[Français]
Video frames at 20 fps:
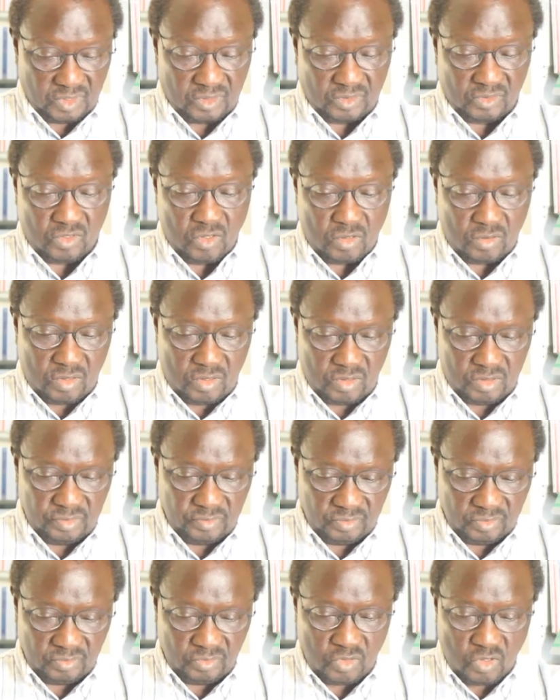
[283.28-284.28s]
Donc,
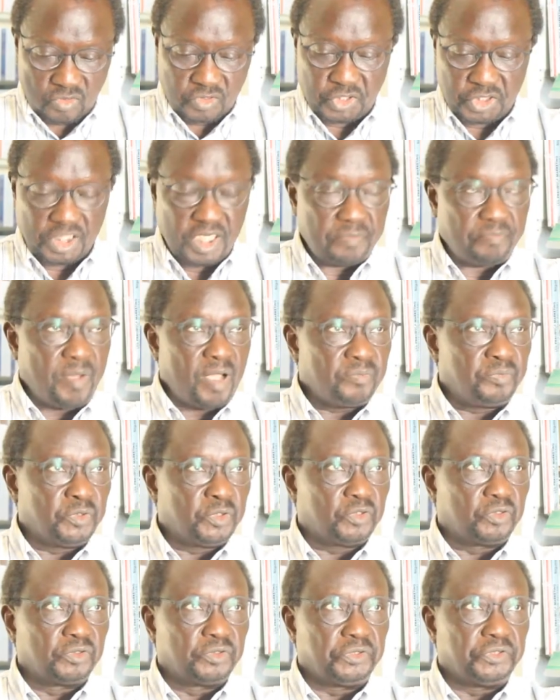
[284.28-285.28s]
donc je n'ai pas pu
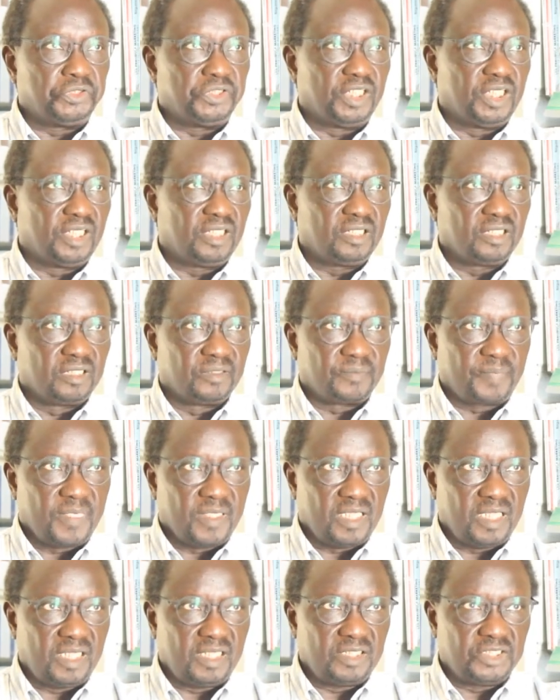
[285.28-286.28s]
continuer
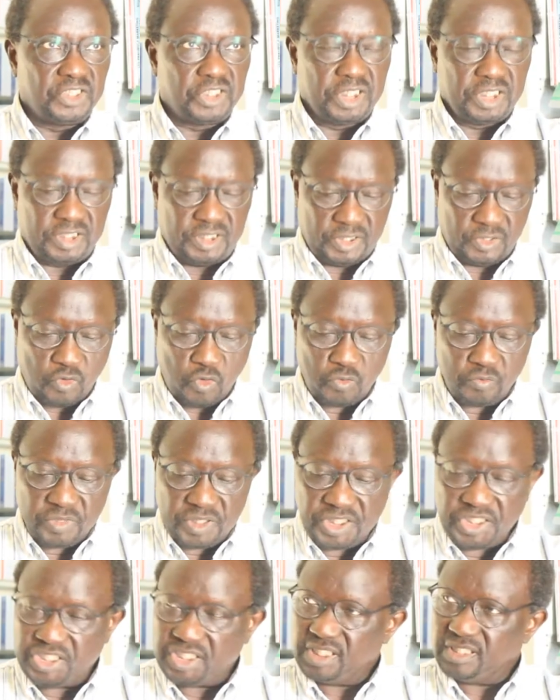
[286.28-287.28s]
et j'ai été
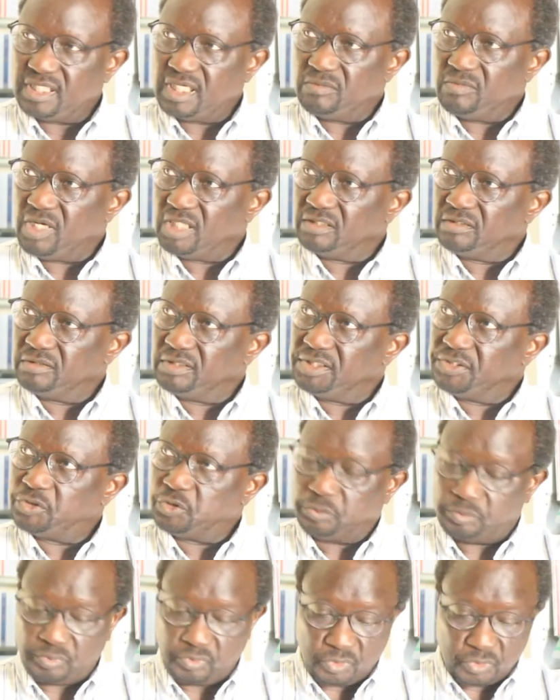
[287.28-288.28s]
obligé d'abandonner
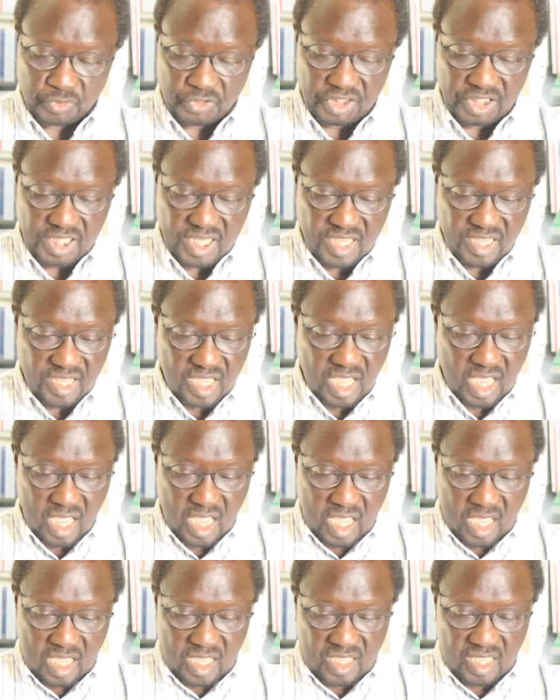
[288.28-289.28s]
ce projet
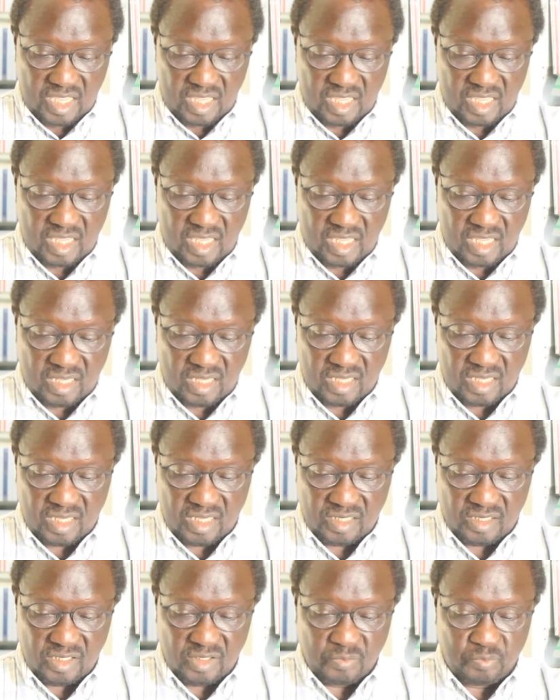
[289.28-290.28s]

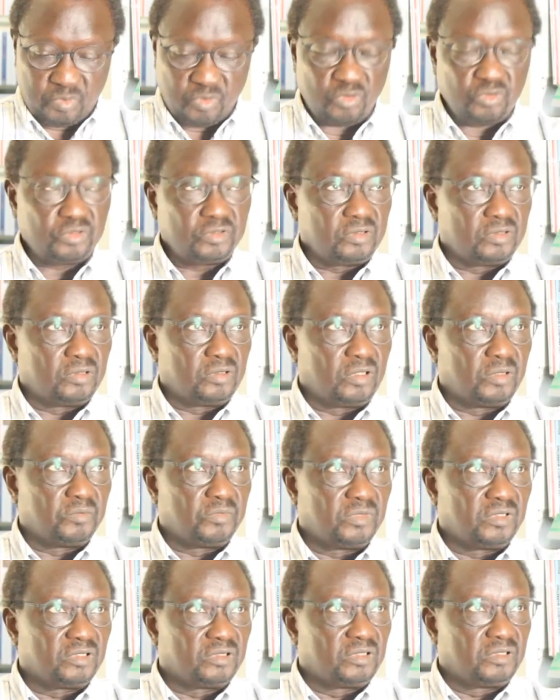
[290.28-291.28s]
euh, pour ne,
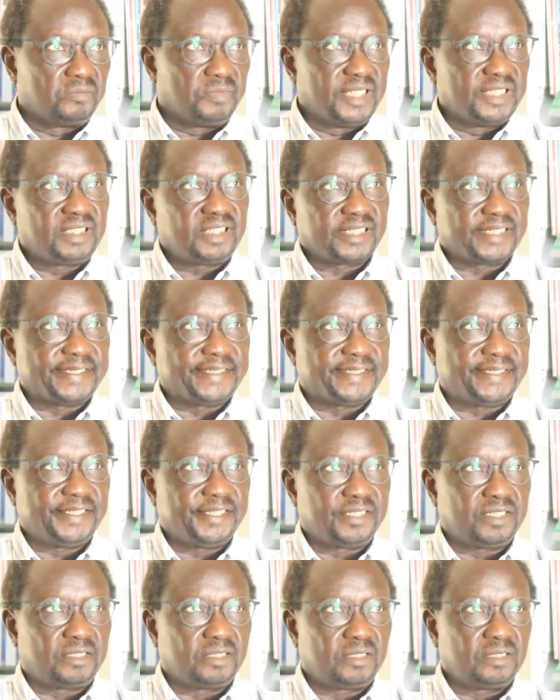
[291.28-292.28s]

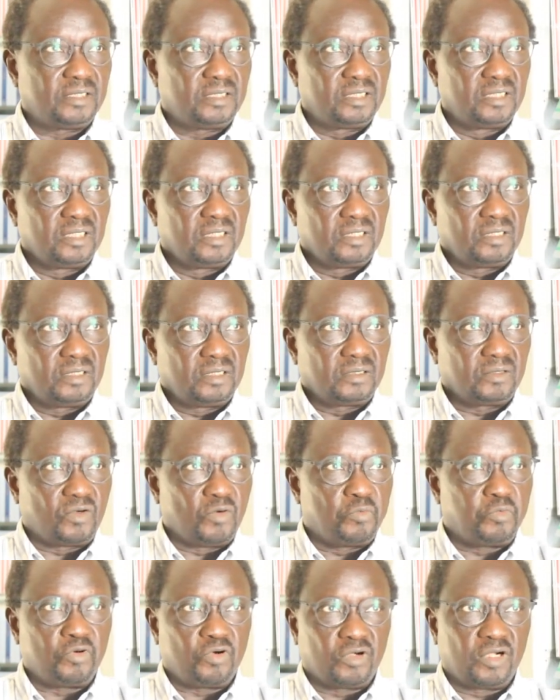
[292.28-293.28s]
m'intéresser que
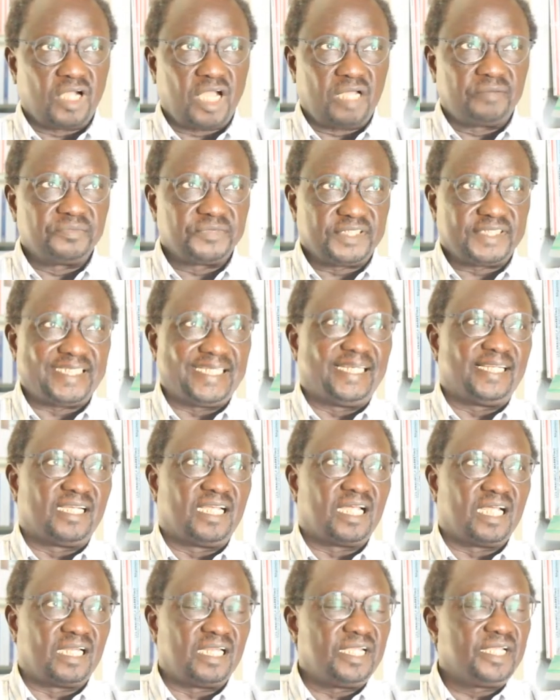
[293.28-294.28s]
qu'au programme
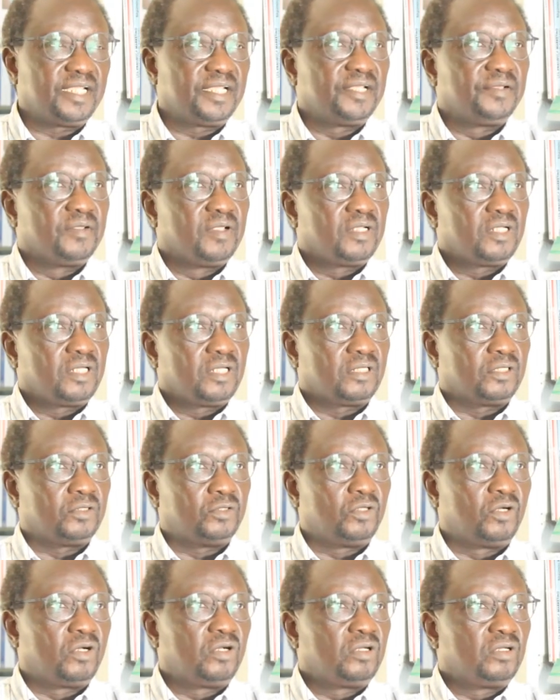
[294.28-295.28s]
sénégalais
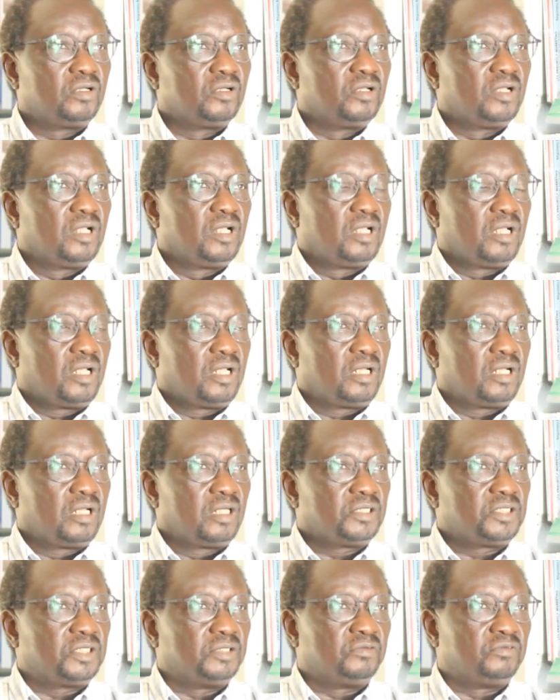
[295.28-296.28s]
dont,
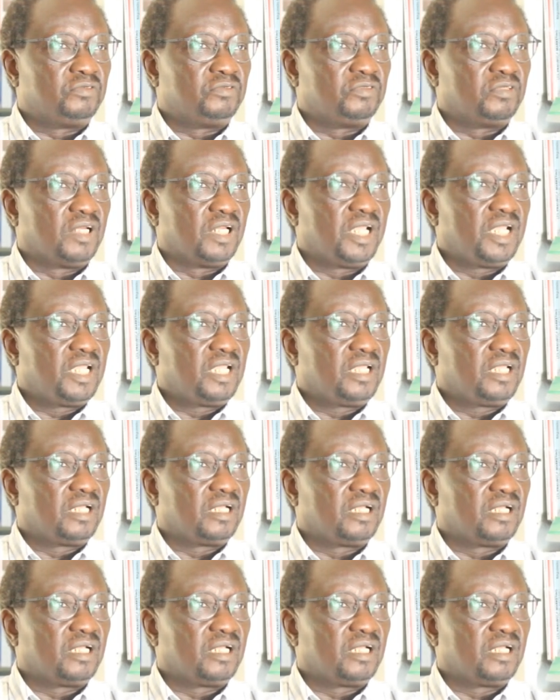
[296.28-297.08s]
euh, si vous voulez,